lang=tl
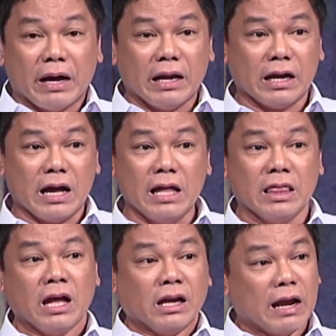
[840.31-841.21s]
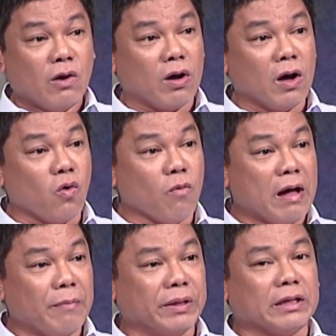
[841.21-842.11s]
pahalagahan, lalo kang
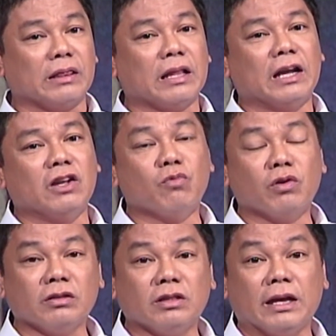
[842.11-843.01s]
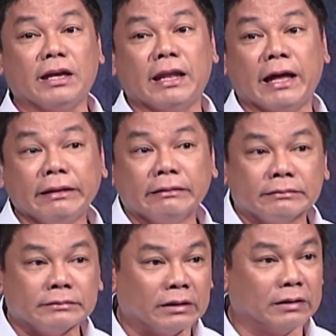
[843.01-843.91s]
kumapit at lalo mong
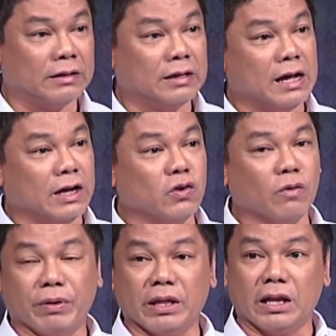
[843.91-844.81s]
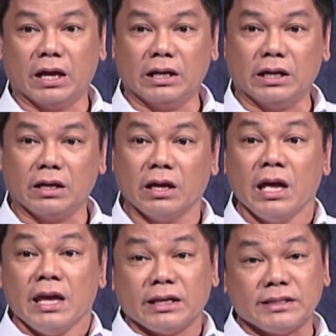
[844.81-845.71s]
diinan ang iyong pananalig.
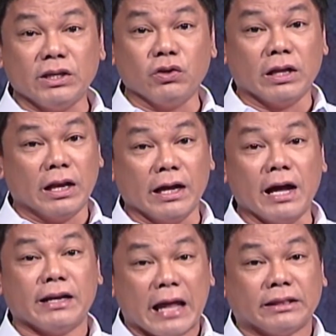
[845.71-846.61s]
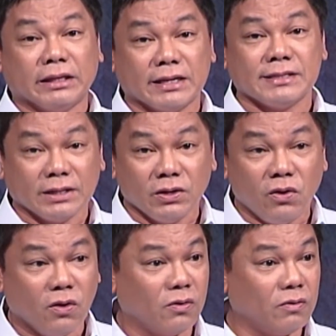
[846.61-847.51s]
Kasi yun lang ang natira
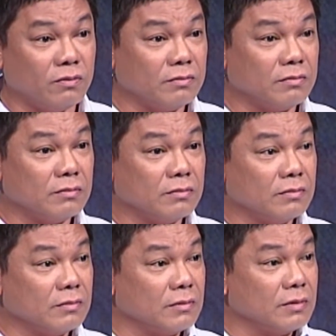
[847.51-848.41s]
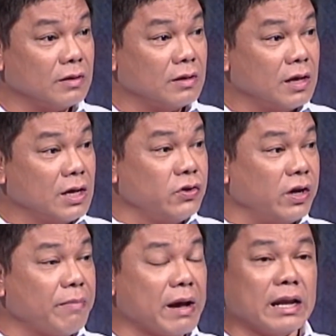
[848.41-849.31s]
sa'yo. Yung
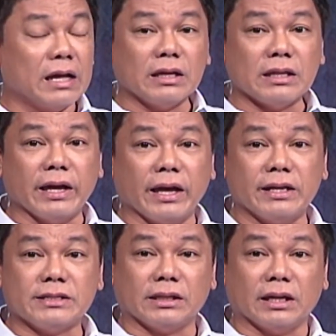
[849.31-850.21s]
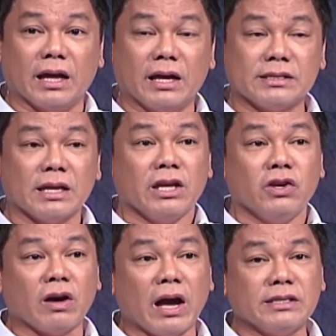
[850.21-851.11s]
iba na nadadaya ni Satanas,
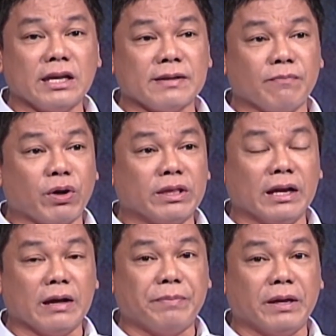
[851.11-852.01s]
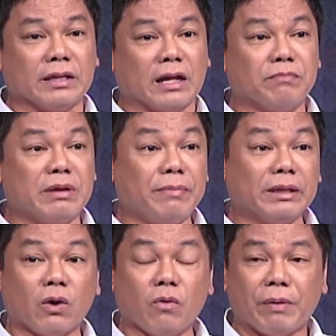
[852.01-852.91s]
yung kaisa-isang pwedeng kapitan,
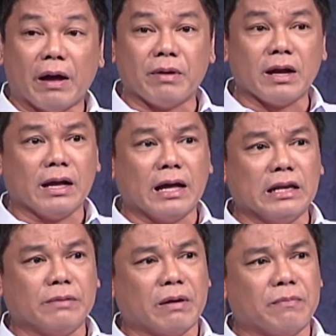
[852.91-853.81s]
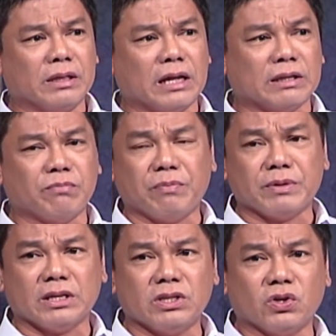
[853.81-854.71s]
bibitaw pa, magagalit pa, magtatampo pa
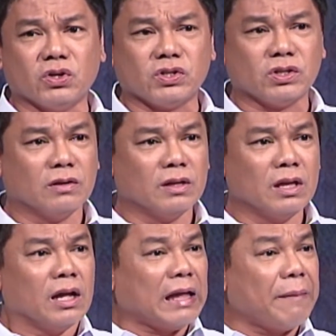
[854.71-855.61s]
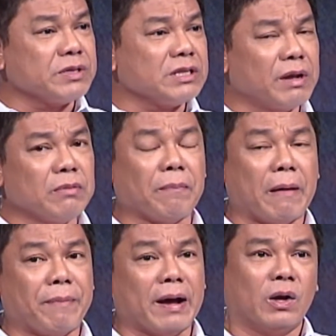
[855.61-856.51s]
sa Diyos. Tapos naman
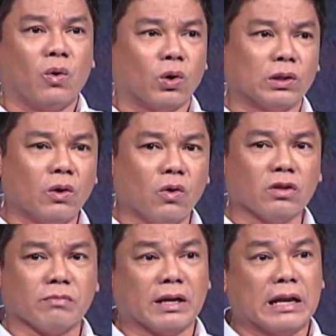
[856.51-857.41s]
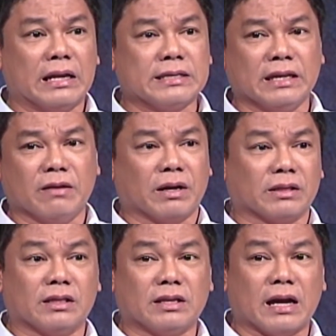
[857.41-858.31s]
magpapakalungkot-lungkot, maglalasing,
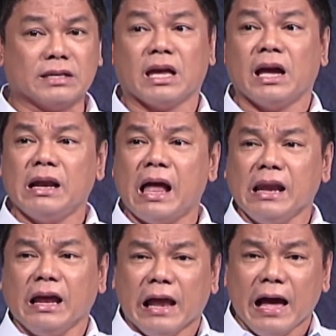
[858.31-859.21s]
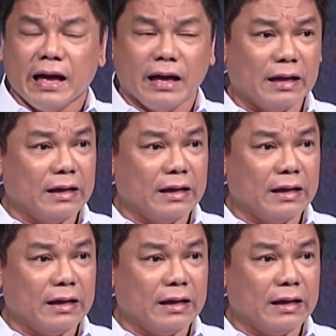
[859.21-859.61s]
magdadrugs, lalala.